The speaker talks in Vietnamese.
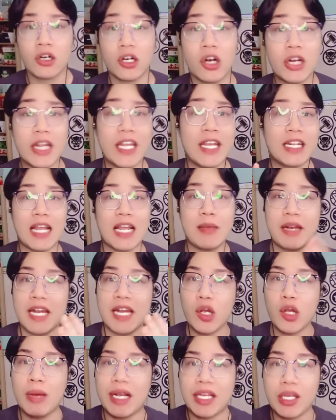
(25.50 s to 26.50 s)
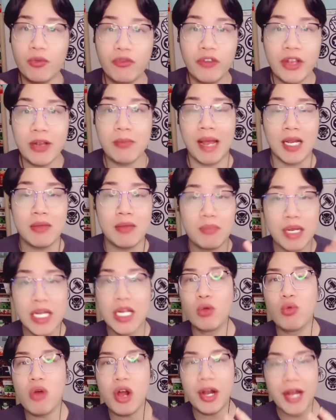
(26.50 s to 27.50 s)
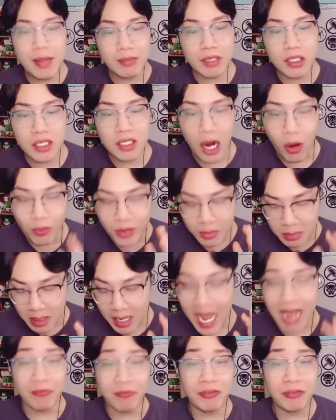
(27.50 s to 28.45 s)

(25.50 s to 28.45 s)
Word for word: rồi thì hiện tại mình đang có mặt trong phiên bản Mini World đêm hư không nhưng mà là